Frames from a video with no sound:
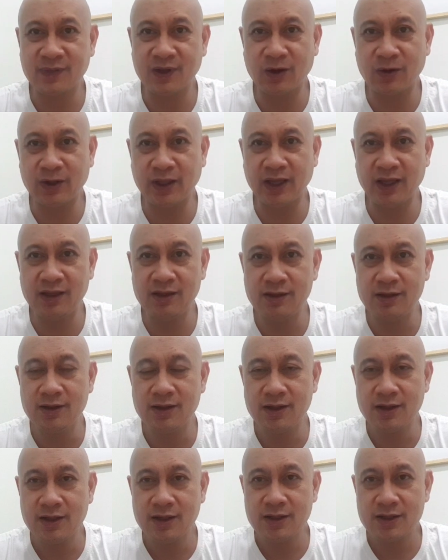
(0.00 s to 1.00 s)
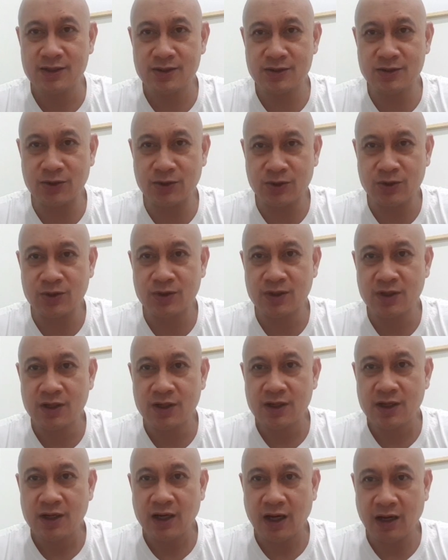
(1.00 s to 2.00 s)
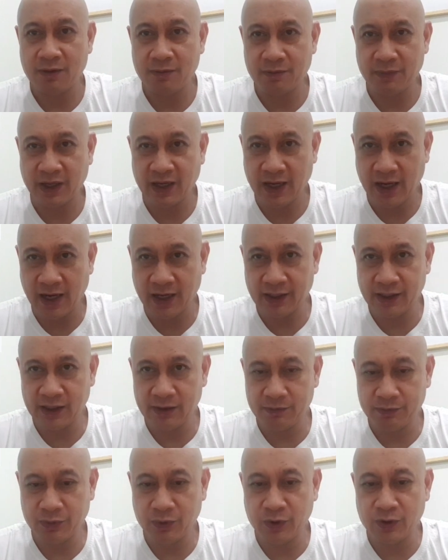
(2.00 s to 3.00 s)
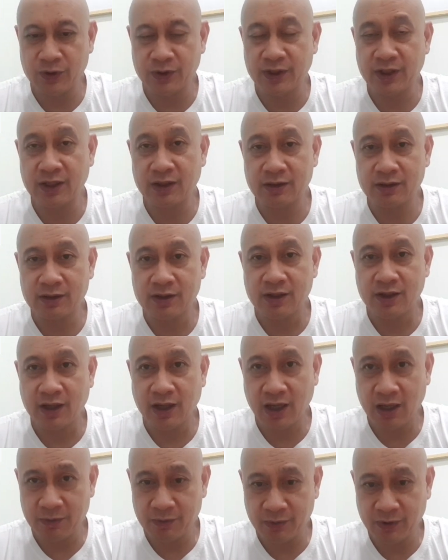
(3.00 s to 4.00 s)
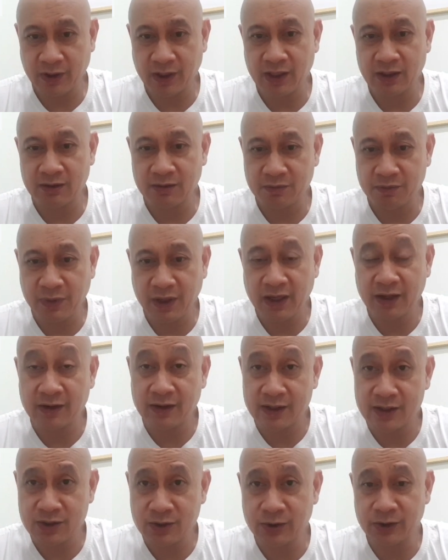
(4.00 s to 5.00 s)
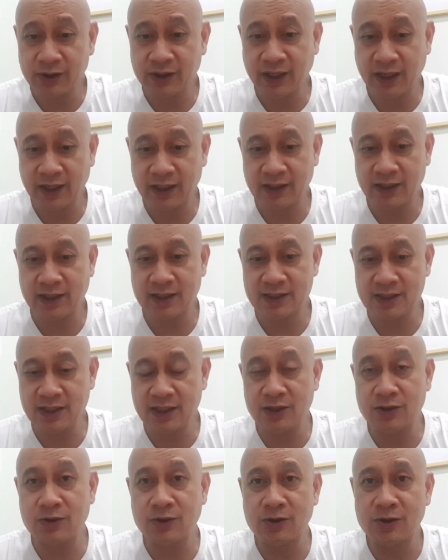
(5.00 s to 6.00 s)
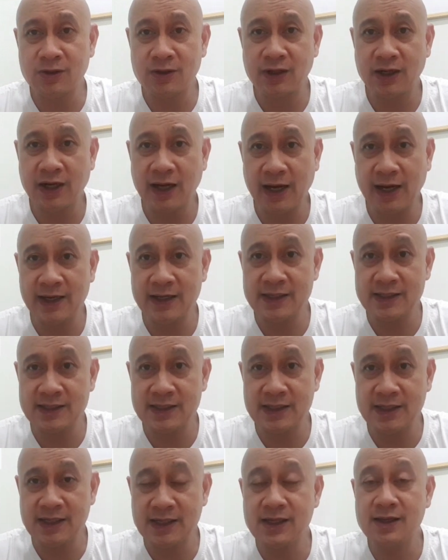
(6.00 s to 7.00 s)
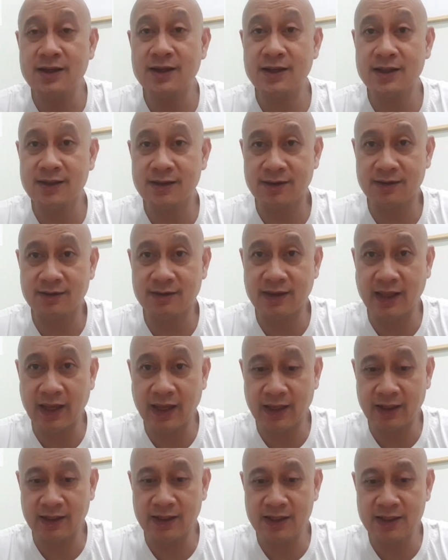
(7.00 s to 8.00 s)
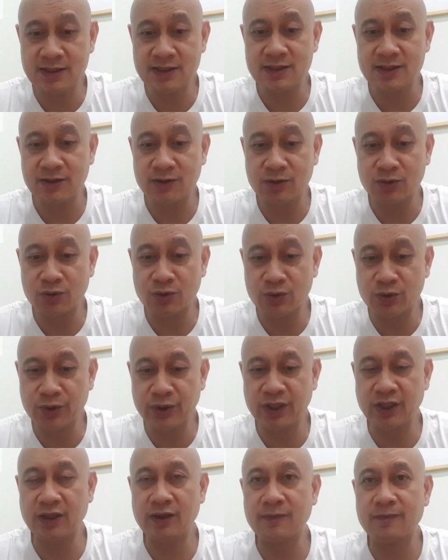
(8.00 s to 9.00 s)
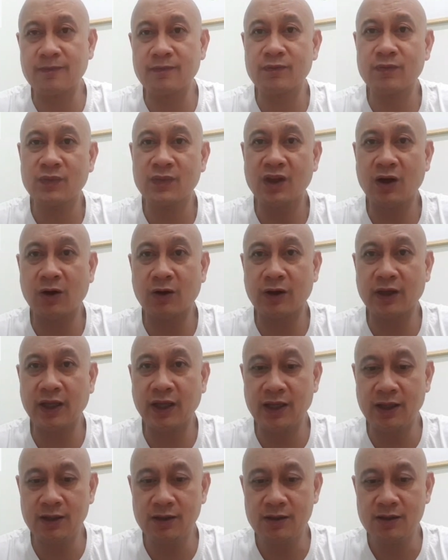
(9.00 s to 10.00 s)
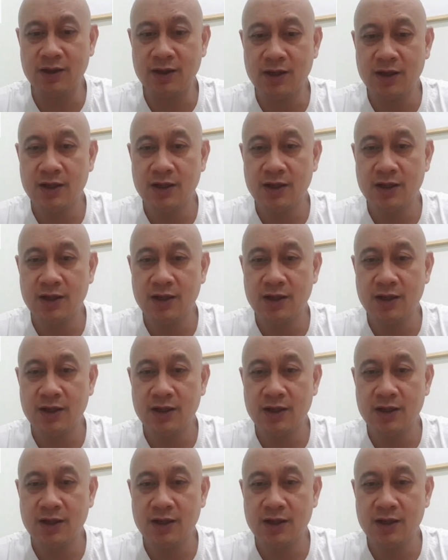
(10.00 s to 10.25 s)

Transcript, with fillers: Okay? So, ang may-ari po ng Emerald Bay Resort and Casino ay si Dennis Uy. Okay?